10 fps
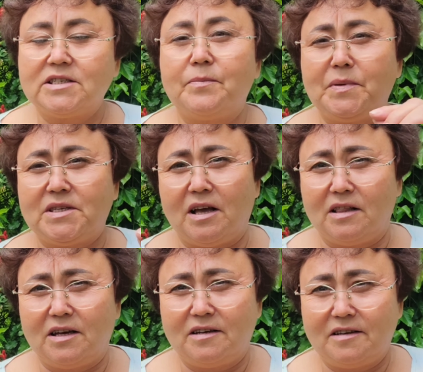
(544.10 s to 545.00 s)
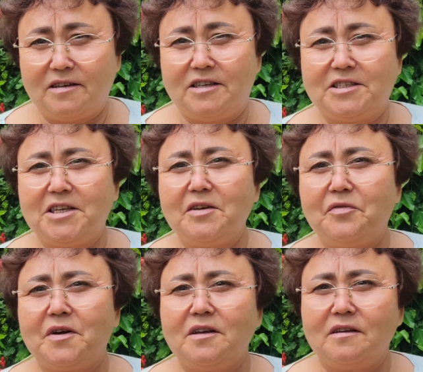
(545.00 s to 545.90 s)
я записала эти
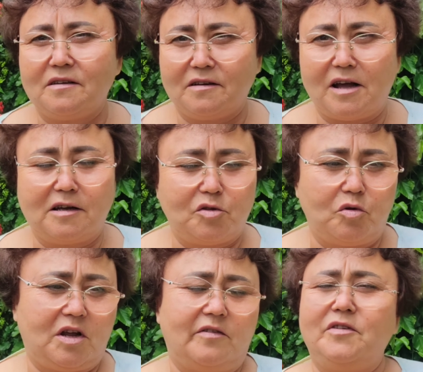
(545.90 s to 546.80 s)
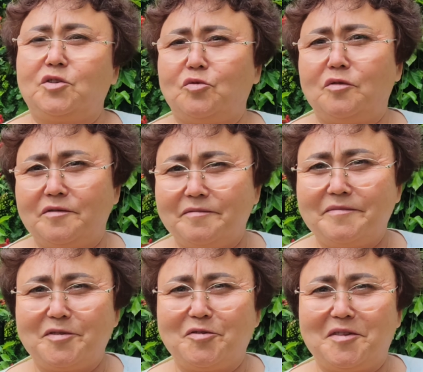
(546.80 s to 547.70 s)
цифры, и как только вижу,
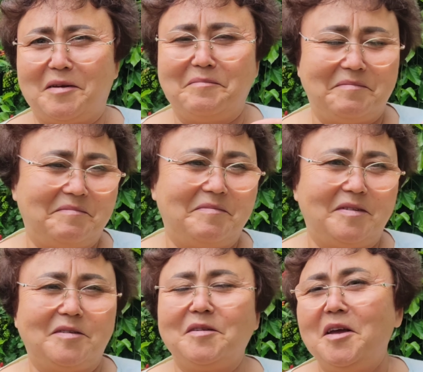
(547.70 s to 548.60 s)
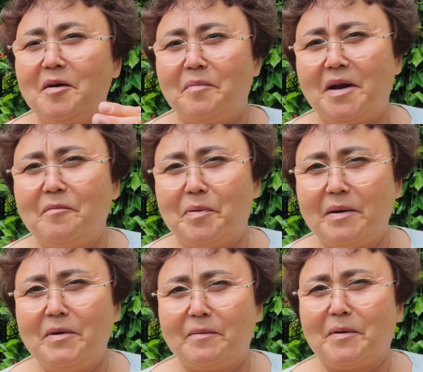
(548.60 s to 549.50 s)
что там
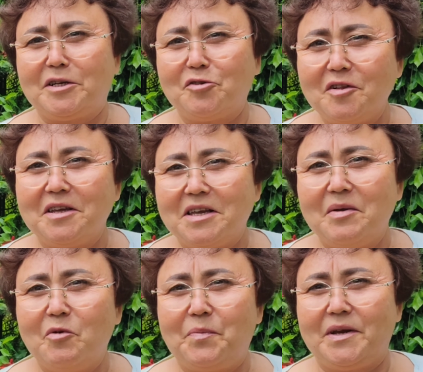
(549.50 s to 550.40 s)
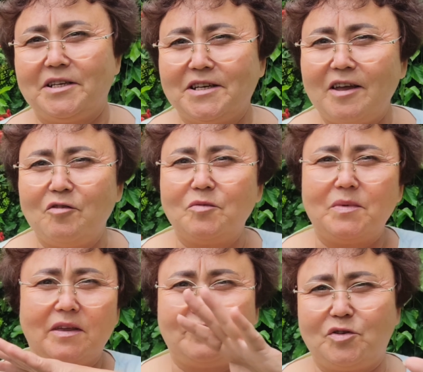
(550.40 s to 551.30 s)
пробег прошел, и к нему приезжаю, и
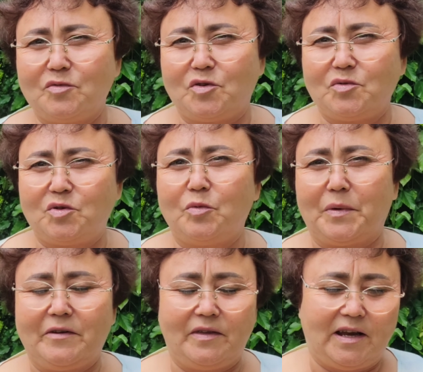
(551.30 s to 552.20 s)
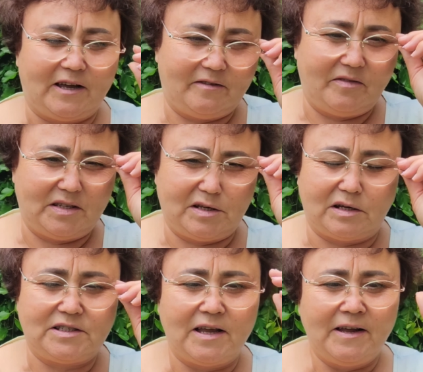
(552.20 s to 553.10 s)
он меня все-все-все проверяет,
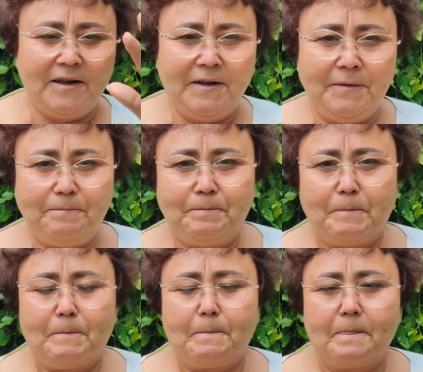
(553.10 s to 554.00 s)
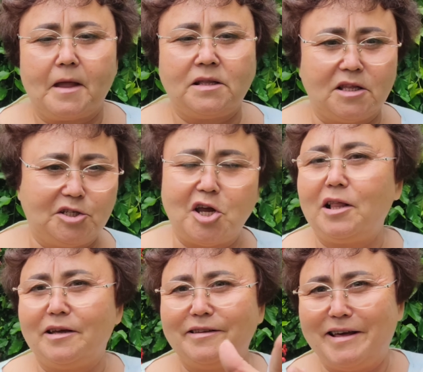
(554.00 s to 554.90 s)
весь газ. От
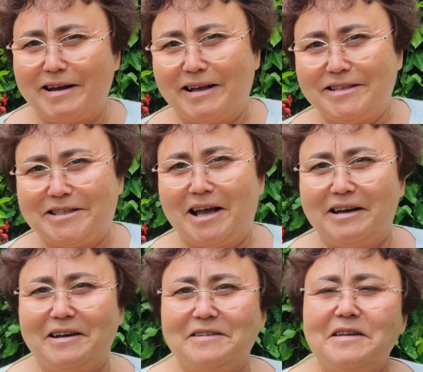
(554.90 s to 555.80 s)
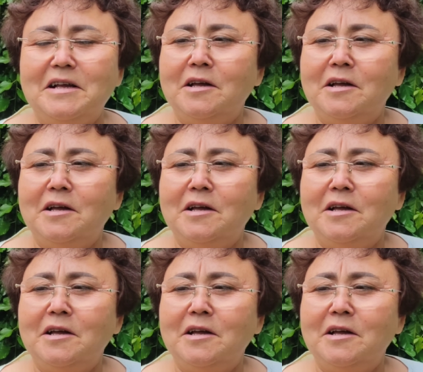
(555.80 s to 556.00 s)
начала и до конца